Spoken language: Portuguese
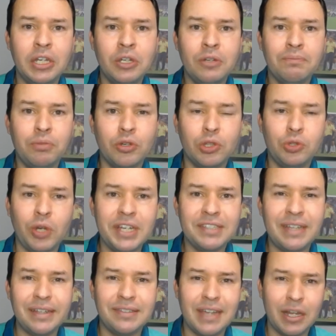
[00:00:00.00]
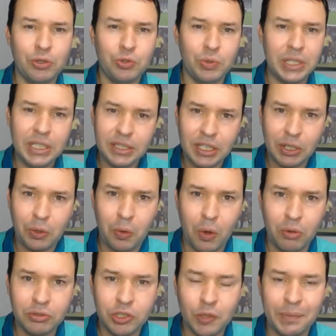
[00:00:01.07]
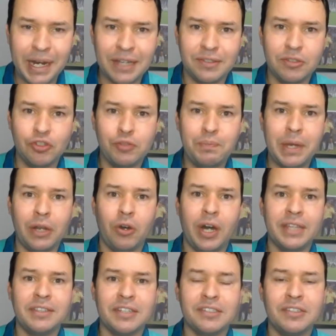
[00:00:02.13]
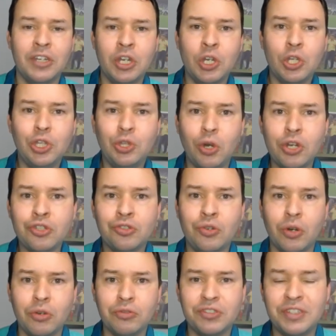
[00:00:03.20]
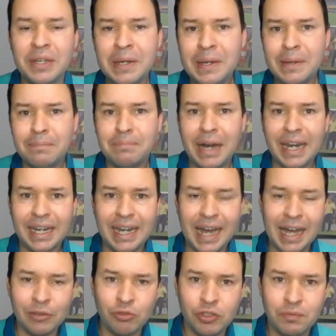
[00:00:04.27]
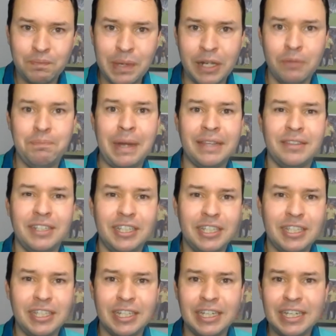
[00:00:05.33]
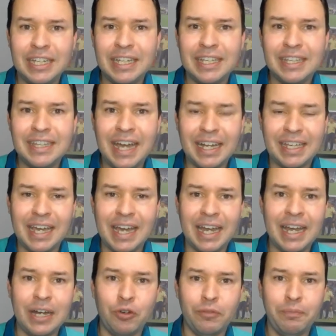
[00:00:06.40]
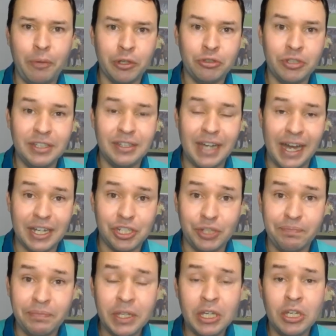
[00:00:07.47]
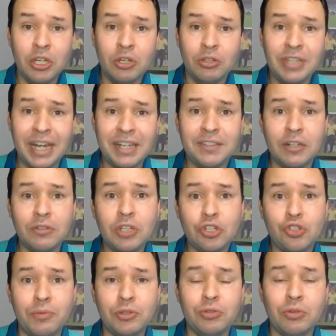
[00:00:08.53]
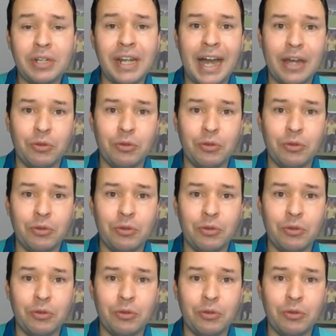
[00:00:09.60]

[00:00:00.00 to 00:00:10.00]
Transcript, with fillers: por 2 a 0 do Inter contra o Brasil de Pelotas, dois gols marcados pelo Patrick naquela oportunidade. O D'Alessandro deixou muito claro,